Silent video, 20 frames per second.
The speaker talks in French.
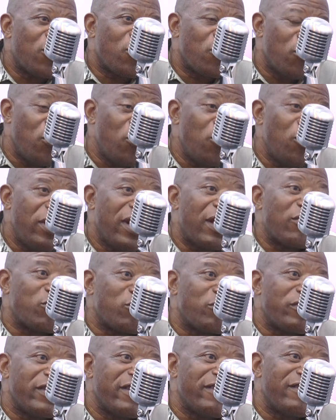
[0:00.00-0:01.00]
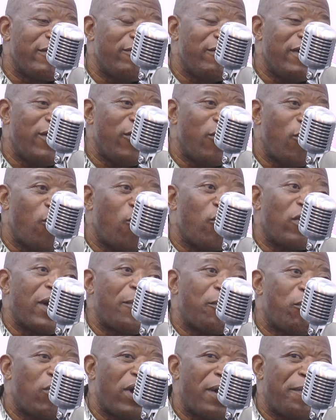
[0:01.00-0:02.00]
que la société civile aura
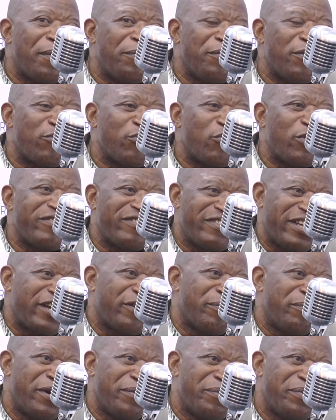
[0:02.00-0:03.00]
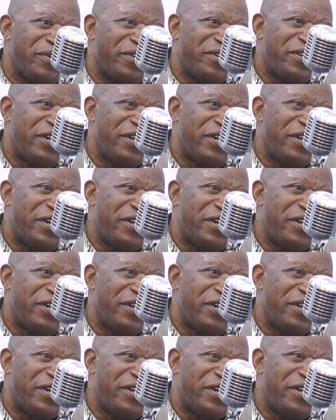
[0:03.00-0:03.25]
pour la première fois cinq membres,